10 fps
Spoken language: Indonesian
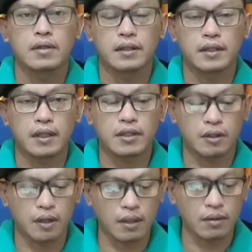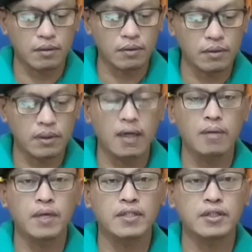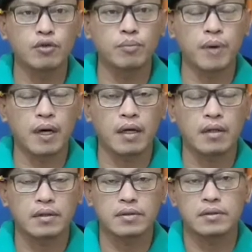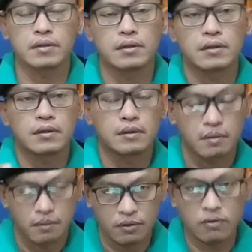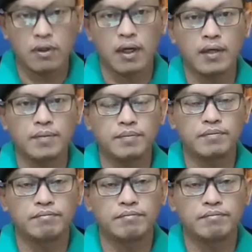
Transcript: Ingat saudaraku yang masih lupa, subscribe,